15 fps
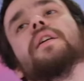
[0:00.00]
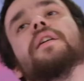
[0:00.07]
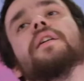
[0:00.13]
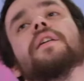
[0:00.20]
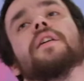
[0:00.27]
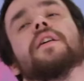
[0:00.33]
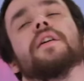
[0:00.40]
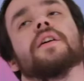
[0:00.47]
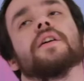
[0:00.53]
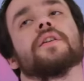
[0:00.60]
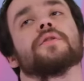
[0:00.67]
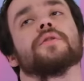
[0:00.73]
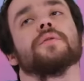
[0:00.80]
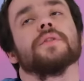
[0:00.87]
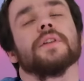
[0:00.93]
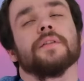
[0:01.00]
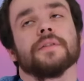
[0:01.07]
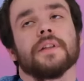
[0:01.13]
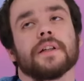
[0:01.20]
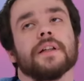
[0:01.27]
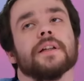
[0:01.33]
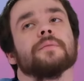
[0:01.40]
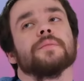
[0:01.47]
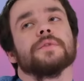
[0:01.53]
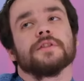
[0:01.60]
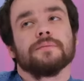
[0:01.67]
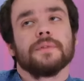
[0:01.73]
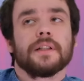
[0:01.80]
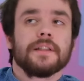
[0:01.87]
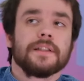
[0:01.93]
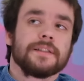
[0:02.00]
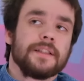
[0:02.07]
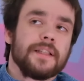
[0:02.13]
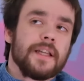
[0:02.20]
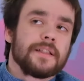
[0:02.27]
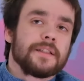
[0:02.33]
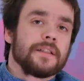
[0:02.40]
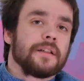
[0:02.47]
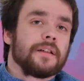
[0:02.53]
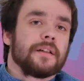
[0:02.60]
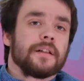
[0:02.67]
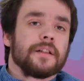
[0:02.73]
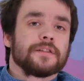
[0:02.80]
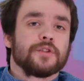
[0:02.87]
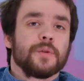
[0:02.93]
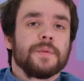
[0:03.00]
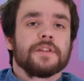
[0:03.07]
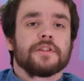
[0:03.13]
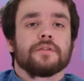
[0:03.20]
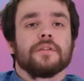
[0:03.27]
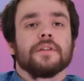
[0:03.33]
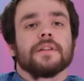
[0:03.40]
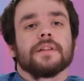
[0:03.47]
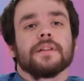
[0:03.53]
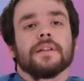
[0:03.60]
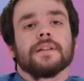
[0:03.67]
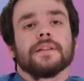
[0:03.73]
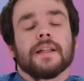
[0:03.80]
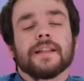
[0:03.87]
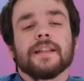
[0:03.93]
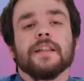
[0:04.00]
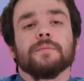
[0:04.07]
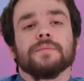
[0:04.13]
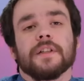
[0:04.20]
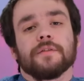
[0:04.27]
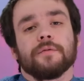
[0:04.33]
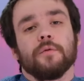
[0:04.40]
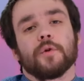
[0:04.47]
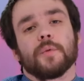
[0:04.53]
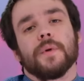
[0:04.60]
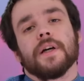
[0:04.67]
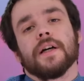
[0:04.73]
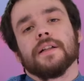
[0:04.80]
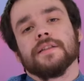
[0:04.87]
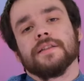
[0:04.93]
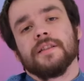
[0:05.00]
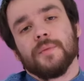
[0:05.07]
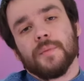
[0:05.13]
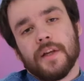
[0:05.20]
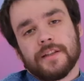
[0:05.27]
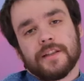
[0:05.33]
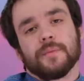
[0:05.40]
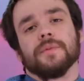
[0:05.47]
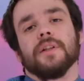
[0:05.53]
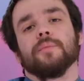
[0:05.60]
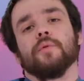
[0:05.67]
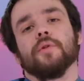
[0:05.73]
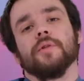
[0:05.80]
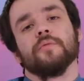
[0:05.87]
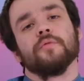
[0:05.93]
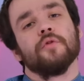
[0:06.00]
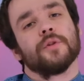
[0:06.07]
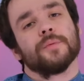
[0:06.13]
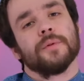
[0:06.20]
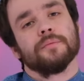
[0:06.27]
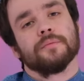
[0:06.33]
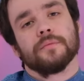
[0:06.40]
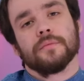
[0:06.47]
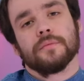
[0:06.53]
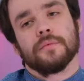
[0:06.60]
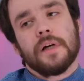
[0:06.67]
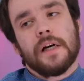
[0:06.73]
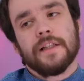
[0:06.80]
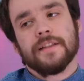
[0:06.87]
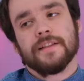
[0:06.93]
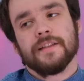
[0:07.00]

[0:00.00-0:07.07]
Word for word: э, да, вторая бесплатность. Третья особенность, что такие платформы, они стремятся к монопольным формам. Они